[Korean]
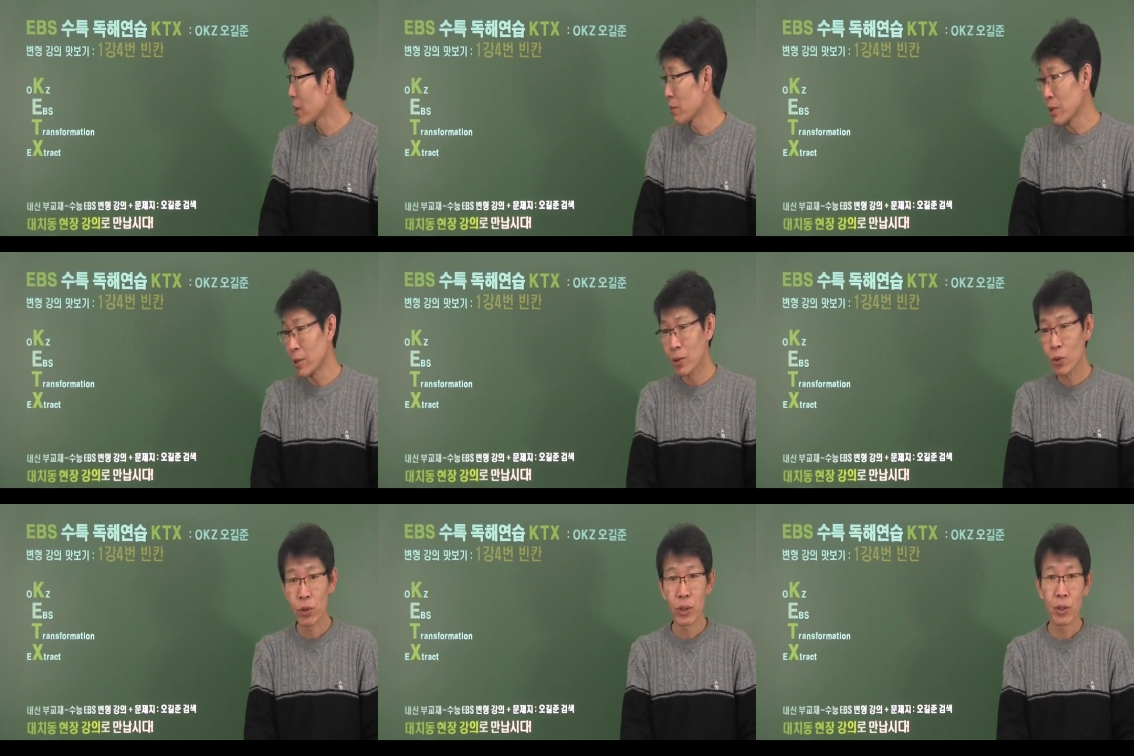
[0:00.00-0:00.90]
4번 같은
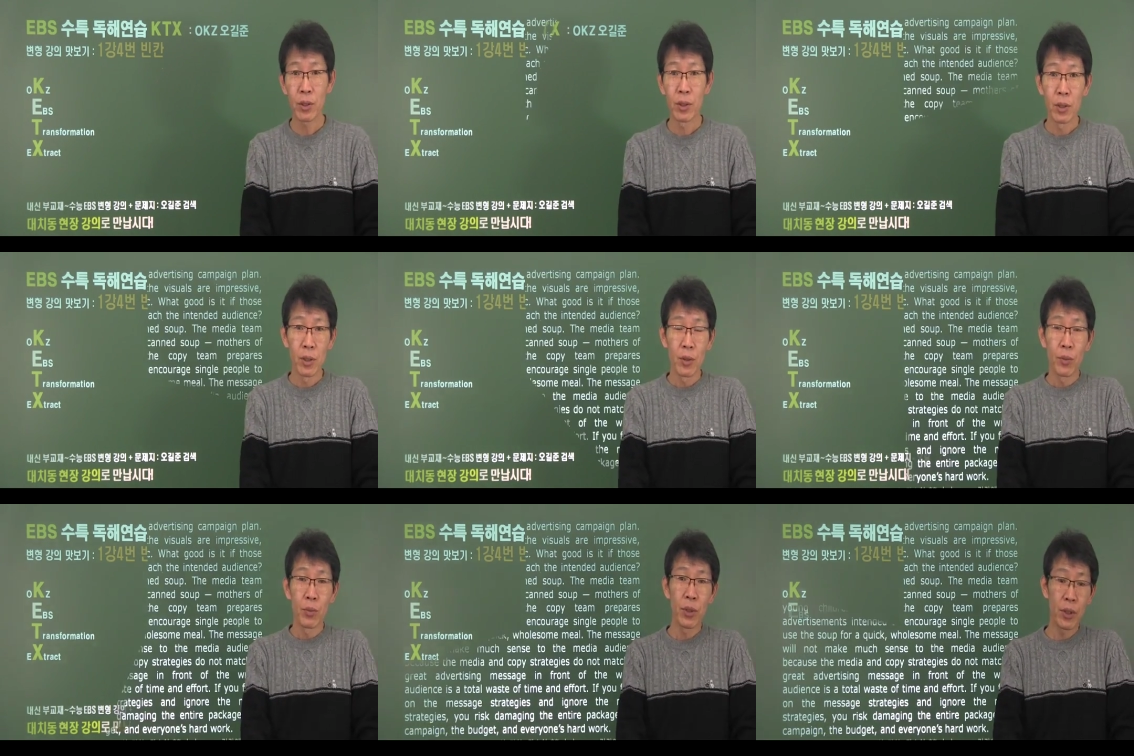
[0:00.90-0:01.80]
경우에는
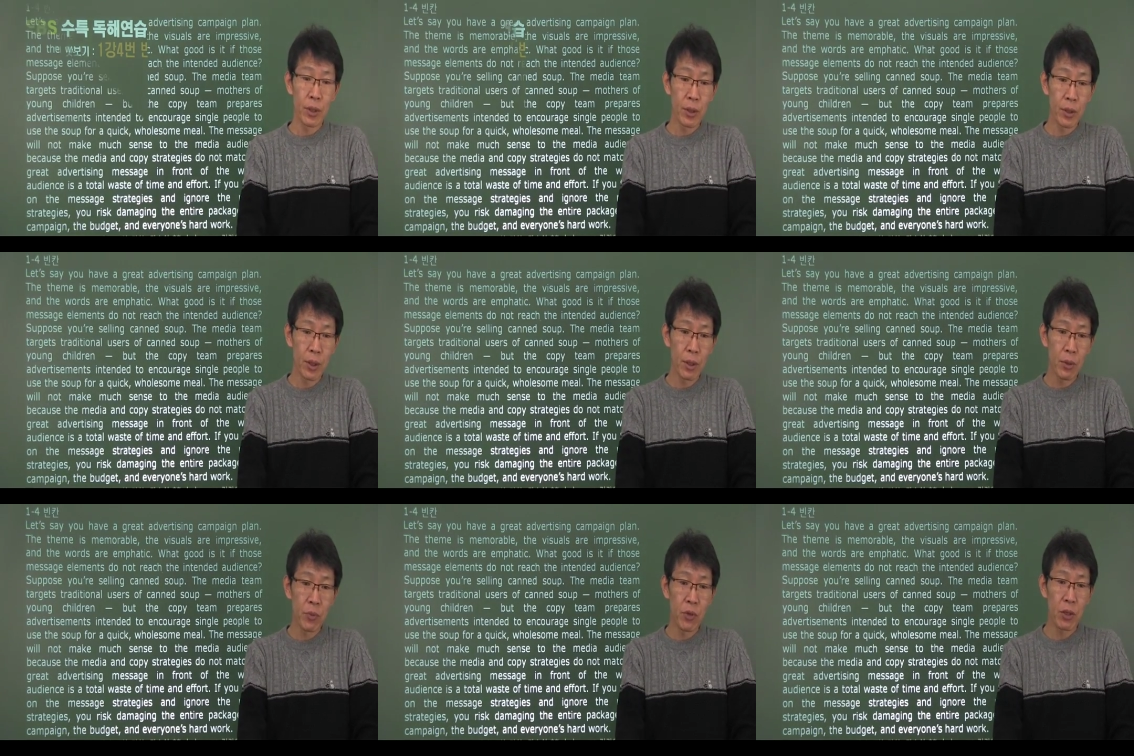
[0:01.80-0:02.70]
먼저 뭐 뭐그
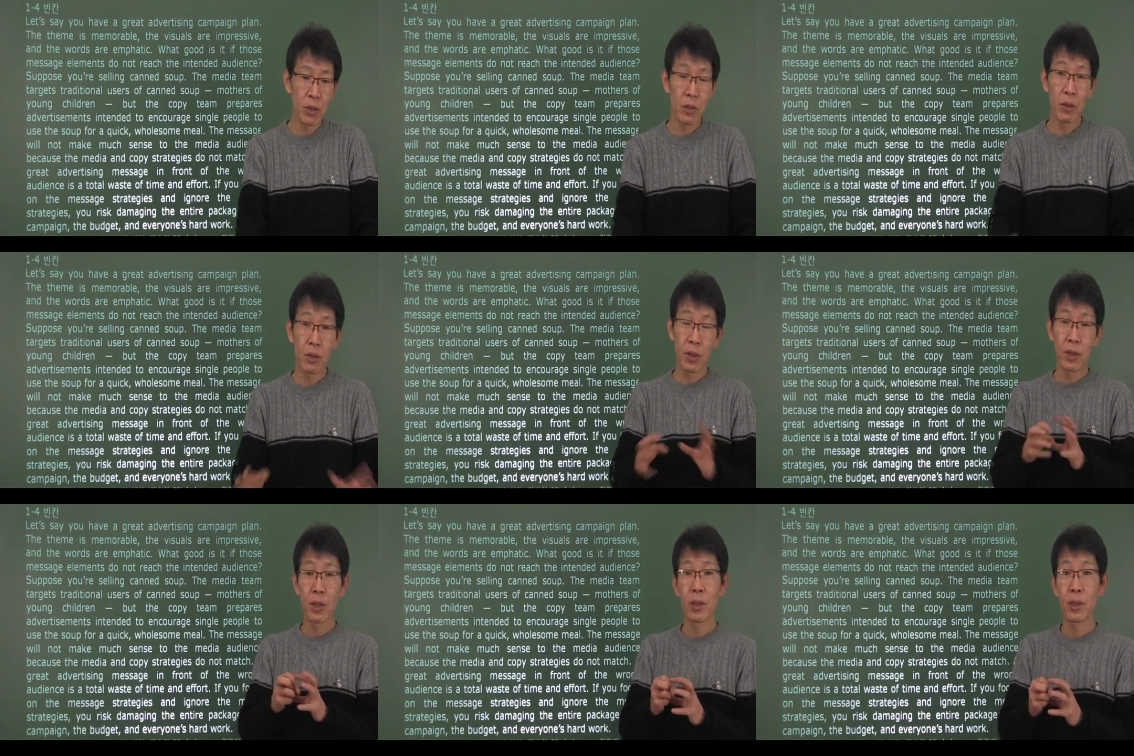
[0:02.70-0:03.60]
여러분 입장에서는
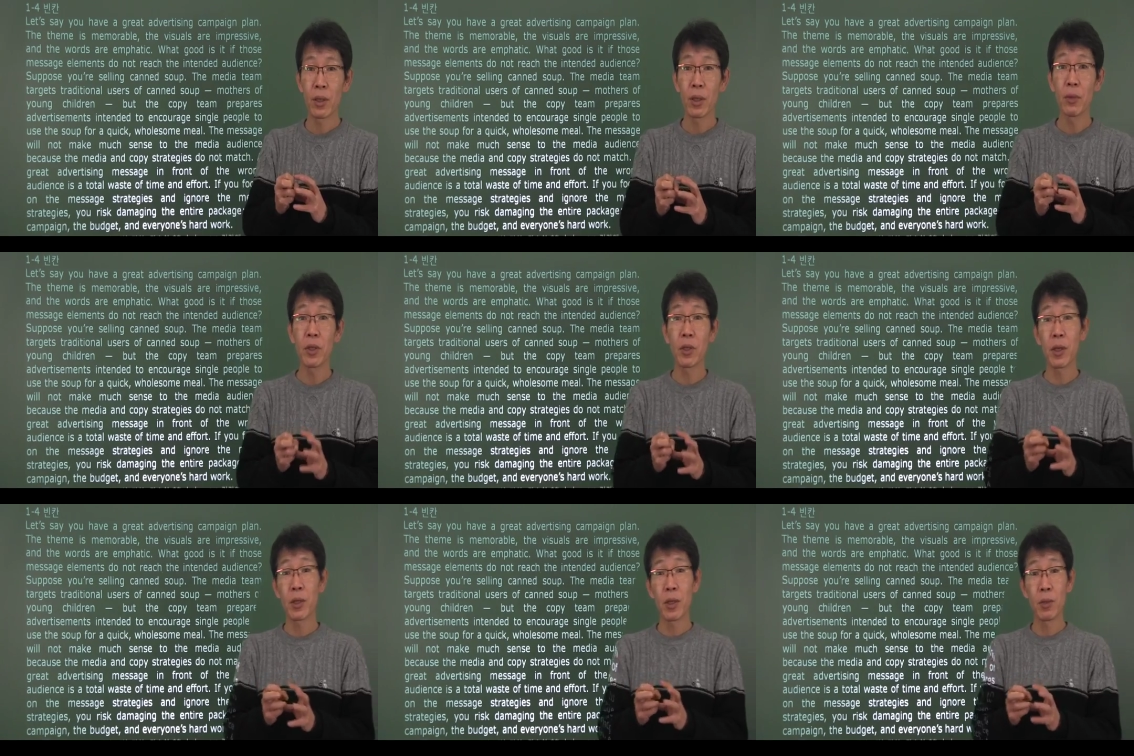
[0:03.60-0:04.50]
선택지, 그러니까
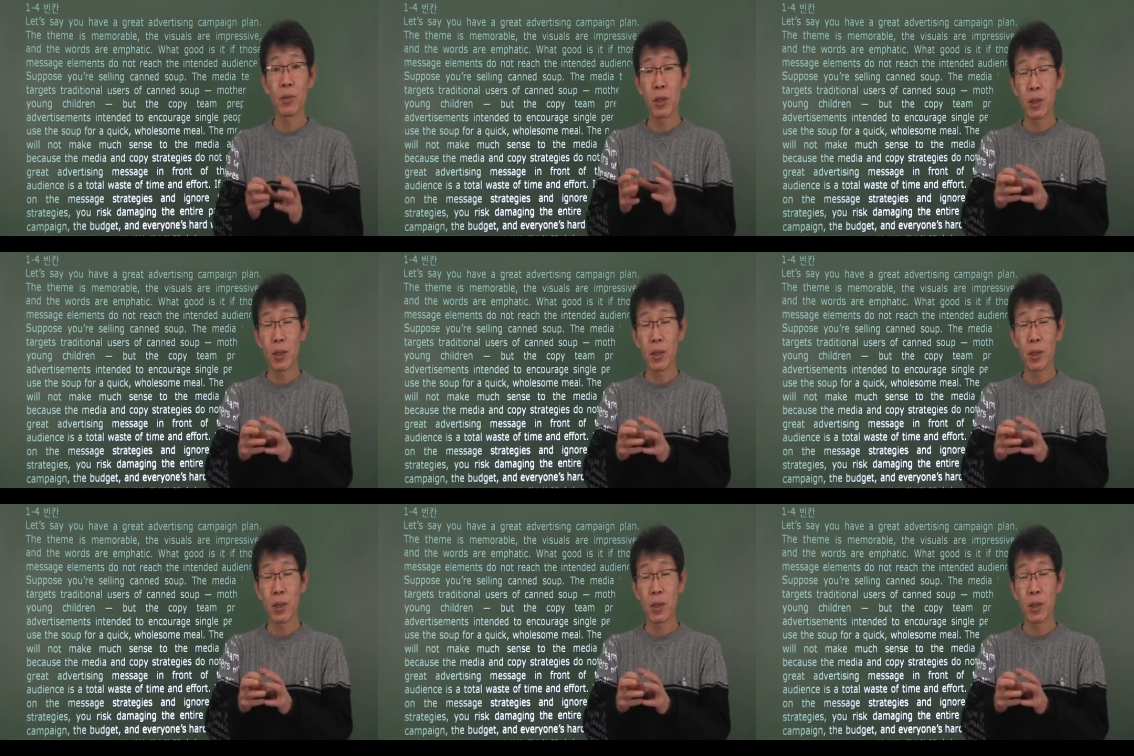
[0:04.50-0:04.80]
200책에서 얘기입니다.